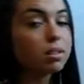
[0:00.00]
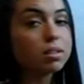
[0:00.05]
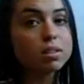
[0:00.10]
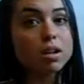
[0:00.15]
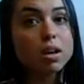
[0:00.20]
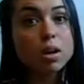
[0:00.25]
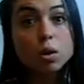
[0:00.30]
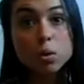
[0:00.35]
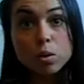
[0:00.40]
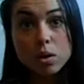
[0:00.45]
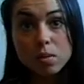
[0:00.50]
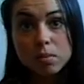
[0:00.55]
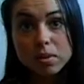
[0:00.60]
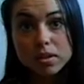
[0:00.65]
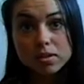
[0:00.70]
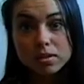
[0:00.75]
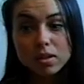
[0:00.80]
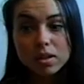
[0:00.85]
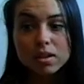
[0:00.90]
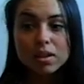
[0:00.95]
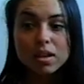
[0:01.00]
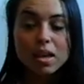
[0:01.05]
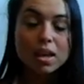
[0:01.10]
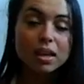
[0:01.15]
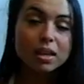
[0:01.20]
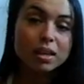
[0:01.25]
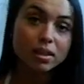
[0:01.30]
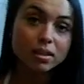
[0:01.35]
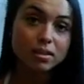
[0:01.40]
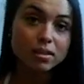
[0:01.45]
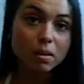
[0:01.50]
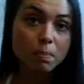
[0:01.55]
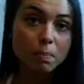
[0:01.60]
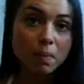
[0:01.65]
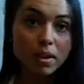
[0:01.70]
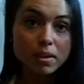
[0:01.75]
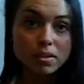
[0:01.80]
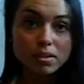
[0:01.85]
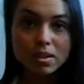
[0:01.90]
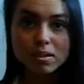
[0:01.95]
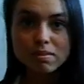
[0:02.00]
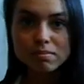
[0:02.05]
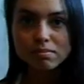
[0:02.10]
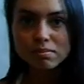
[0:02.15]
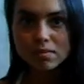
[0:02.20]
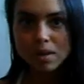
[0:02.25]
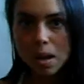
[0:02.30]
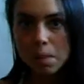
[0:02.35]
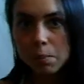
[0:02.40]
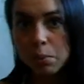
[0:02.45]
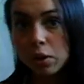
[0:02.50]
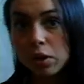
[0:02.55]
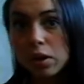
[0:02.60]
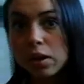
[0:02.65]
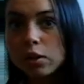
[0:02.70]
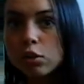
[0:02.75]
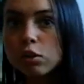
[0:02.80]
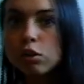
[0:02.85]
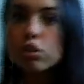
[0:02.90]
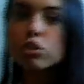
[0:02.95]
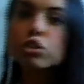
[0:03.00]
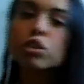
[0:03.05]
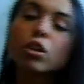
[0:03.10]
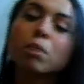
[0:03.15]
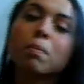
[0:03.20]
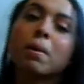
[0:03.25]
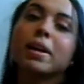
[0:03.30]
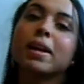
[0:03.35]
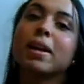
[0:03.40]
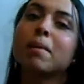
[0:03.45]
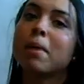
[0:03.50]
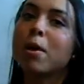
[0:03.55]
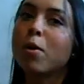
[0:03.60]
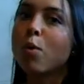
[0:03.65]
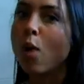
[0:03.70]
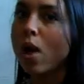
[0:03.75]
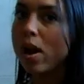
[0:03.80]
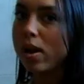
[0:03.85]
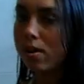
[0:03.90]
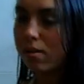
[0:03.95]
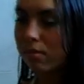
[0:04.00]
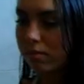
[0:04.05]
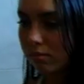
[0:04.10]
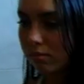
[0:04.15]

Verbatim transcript: Se saca nuevamente y se pasa a poner el corcho de manera manual.